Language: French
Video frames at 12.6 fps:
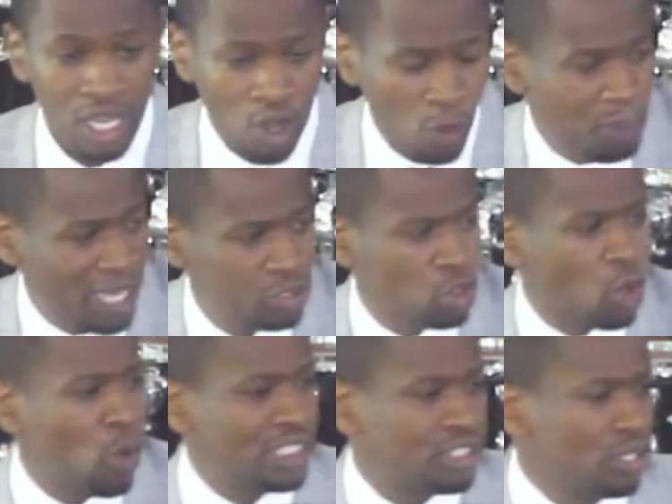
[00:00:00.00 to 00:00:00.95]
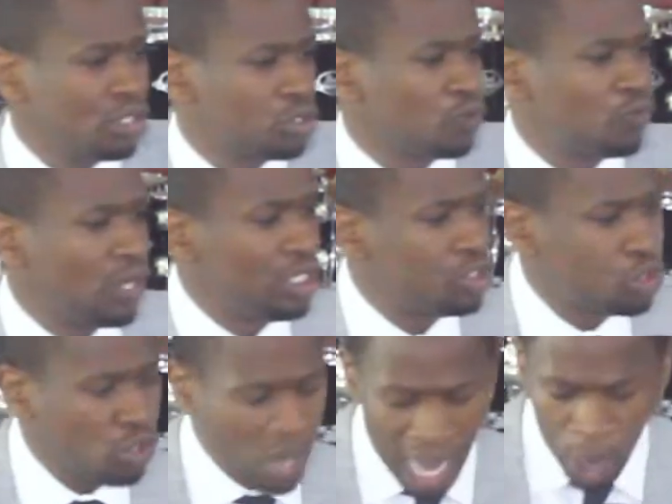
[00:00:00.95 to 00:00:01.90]
Quand on parle de croissance, on fait
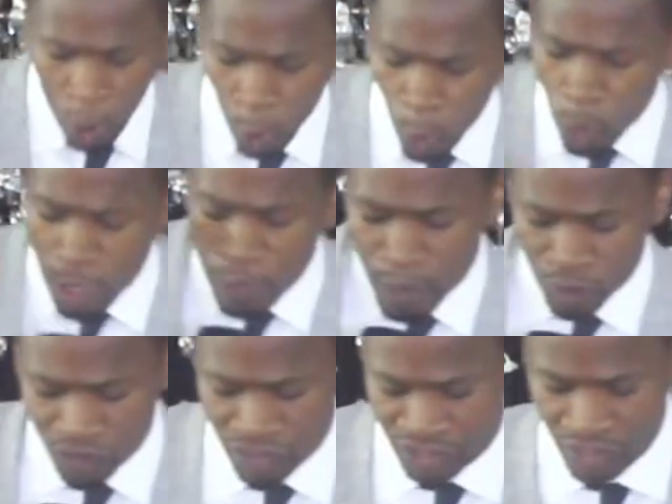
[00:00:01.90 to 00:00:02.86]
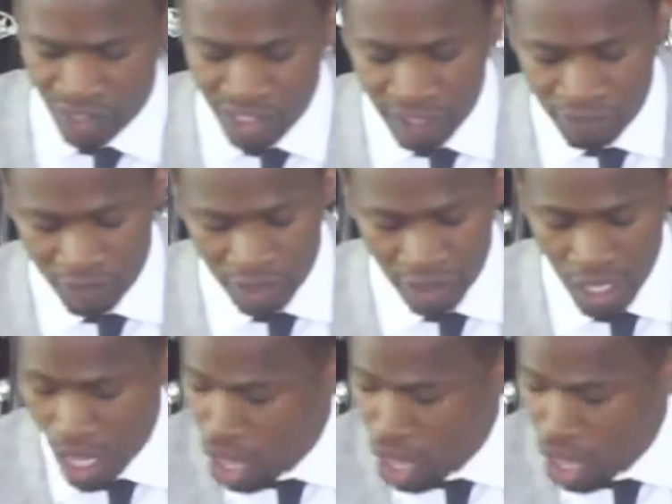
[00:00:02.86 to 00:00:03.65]
allusion à augmenter ce qu'il y avait.